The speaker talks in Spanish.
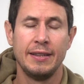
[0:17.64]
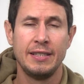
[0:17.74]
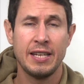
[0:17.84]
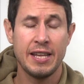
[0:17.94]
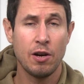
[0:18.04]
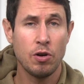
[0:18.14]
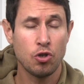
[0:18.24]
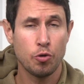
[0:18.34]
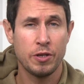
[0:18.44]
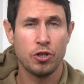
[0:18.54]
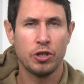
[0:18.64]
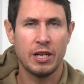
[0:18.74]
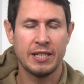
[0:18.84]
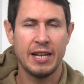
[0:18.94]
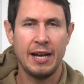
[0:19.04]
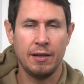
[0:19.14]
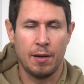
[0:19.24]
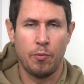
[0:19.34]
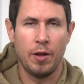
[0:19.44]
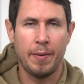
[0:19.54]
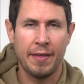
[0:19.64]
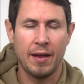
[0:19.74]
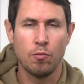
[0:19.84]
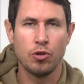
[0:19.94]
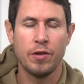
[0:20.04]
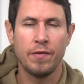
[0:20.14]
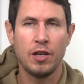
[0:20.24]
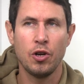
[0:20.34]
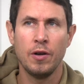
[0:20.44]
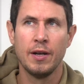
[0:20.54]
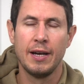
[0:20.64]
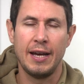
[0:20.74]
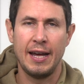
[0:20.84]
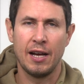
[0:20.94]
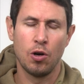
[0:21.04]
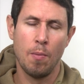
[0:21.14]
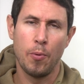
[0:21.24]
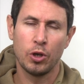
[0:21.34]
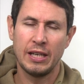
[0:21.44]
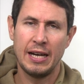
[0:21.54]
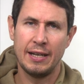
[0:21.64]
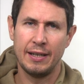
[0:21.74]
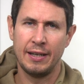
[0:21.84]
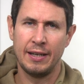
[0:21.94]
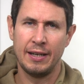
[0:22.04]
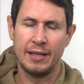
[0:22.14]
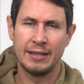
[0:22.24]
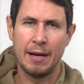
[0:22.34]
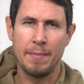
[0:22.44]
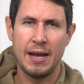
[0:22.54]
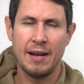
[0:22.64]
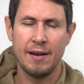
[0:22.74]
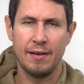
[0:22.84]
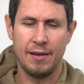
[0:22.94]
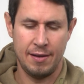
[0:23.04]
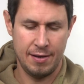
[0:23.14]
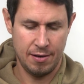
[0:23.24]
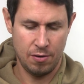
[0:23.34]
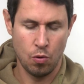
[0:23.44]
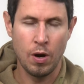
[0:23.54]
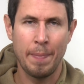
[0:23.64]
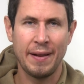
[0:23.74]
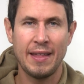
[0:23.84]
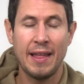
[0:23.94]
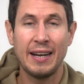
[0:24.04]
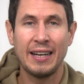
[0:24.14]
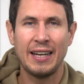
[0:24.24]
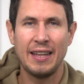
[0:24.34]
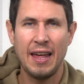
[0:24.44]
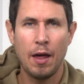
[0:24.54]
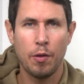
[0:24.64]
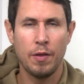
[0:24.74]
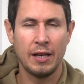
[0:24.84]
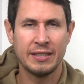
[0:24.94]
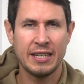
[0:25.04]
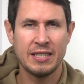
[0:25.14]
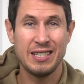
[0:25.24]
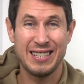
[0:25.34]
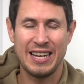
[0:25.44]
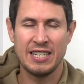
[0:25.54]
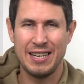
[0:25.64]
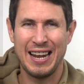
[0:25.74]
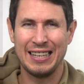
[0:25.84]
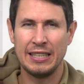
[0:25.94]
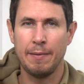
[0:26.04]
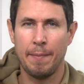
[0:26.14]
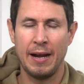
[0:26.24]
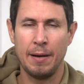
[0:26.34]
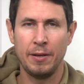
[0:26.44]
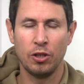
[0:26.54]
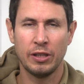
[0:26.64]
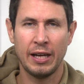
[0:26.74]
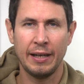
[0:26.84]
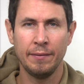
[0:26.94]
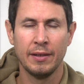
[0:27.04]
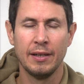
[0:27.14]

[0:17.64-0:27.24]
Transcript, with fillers: Diseñar una suspensión trasera, que puede parecer muy sencillo, eh, comporta eh, también una pérdida de rigidez del chasis que es negativa para el pilotaje